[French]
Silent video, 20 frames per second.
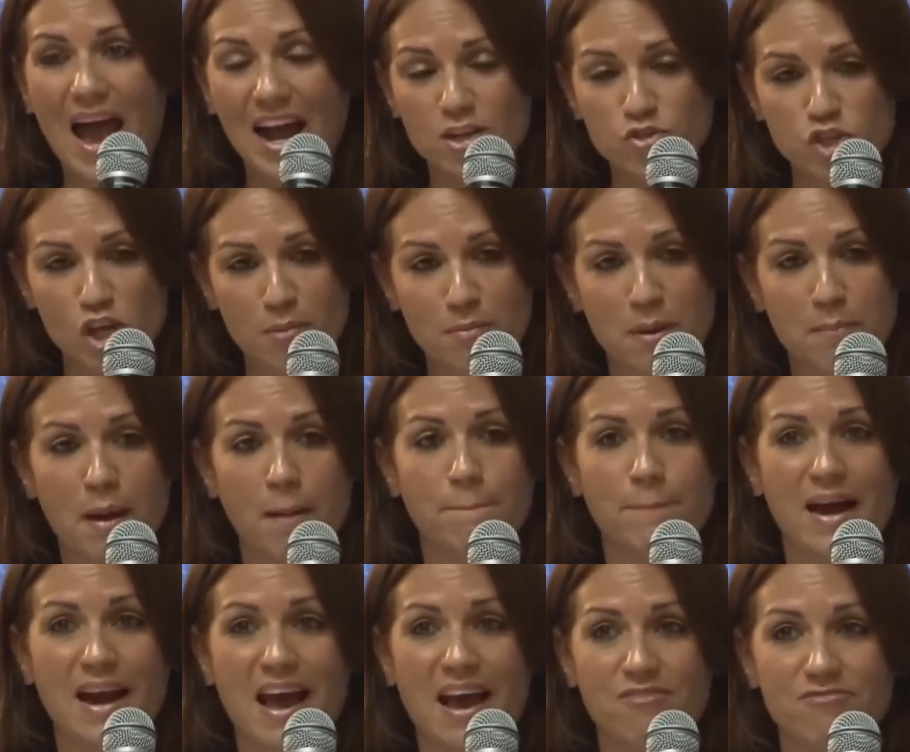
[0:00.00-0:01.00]
Actuellement, je
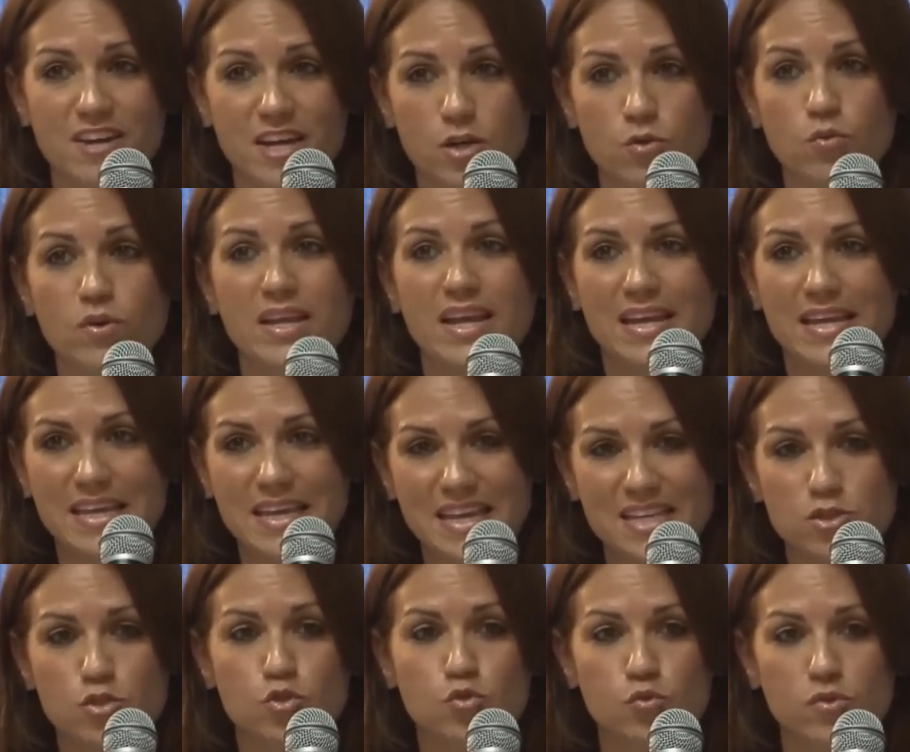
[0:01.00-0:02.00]
parle avec nous, il y a
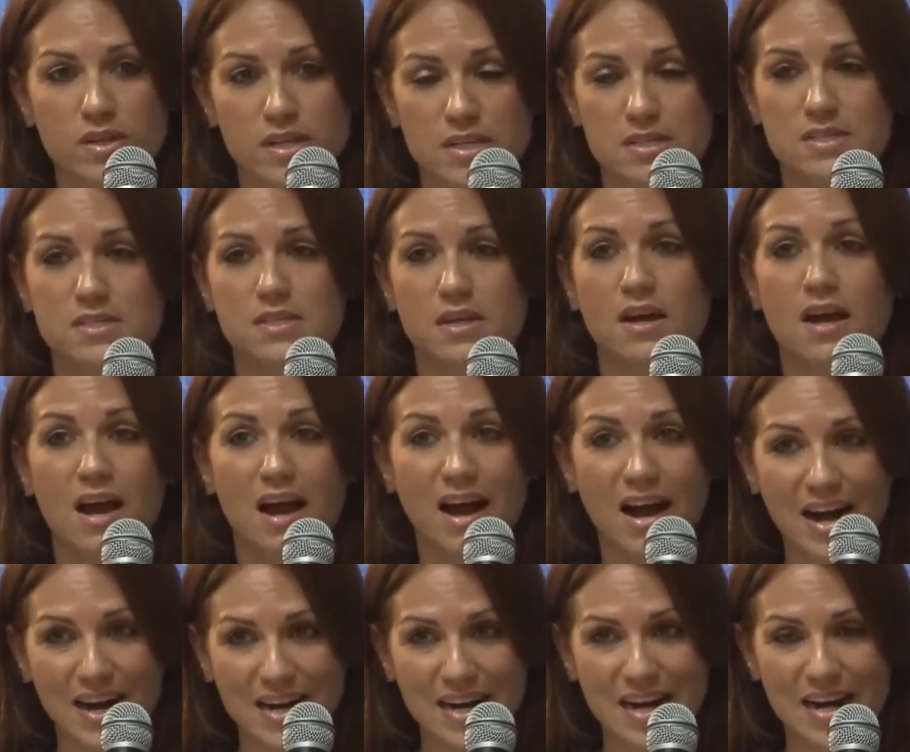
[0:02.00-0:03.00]
15 touristes
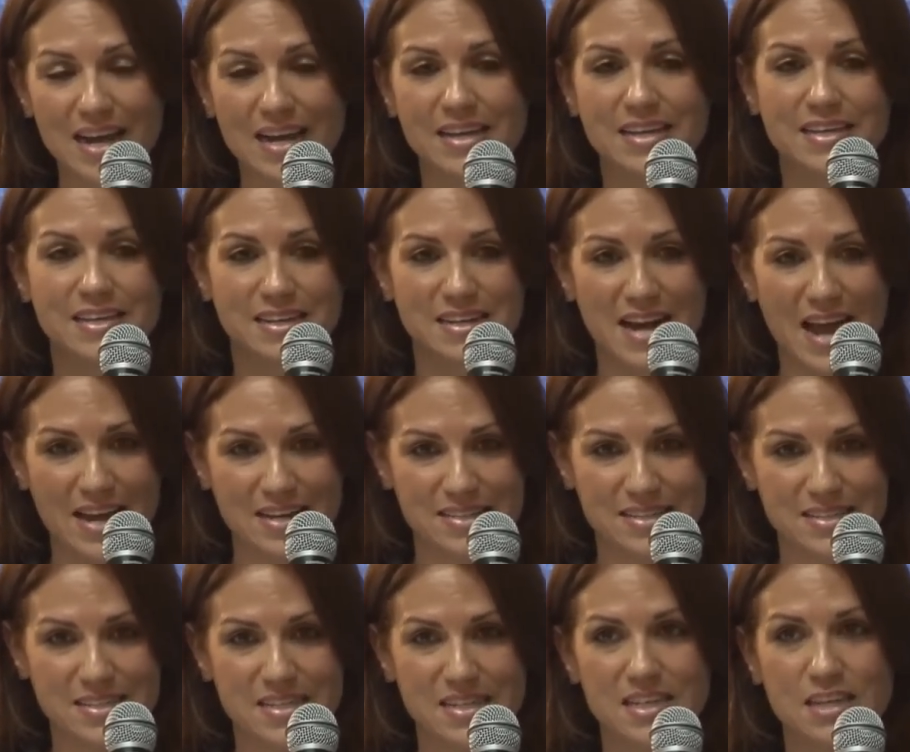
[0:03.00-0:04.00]
anglais qui en
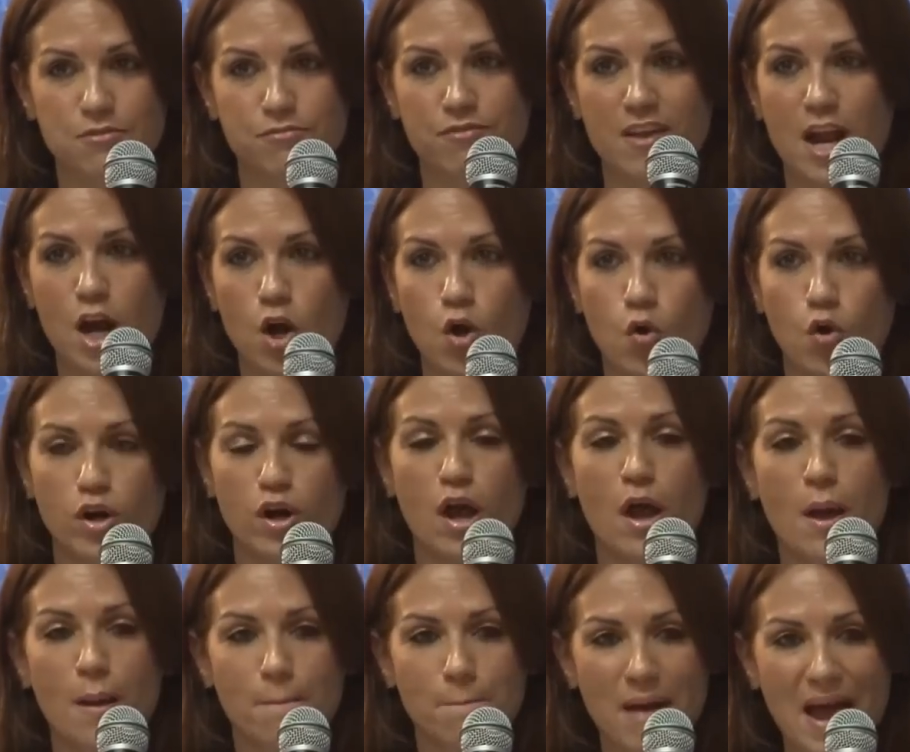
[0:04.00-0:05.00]
Haïti, qui fait Londres,
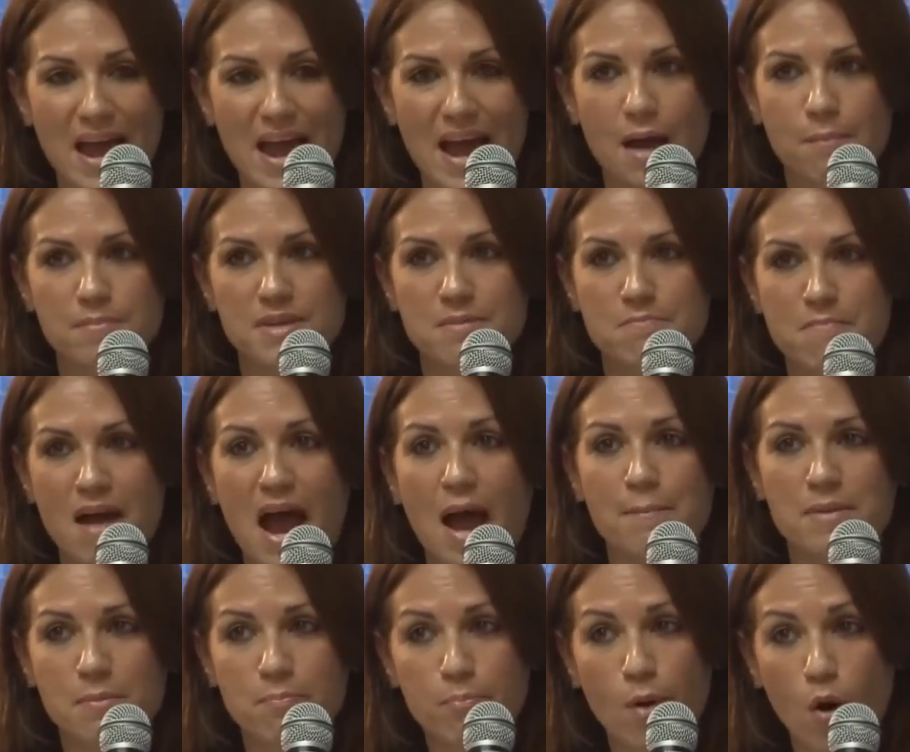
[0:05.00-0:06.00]
Miami,
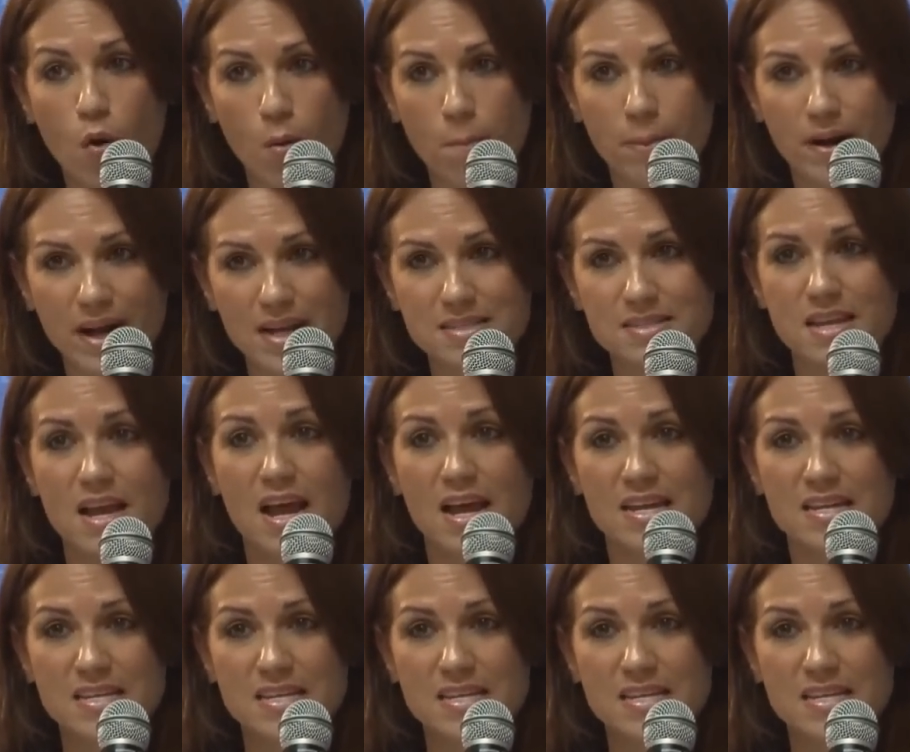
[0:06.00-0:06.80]
Miami, Port-au-Prince.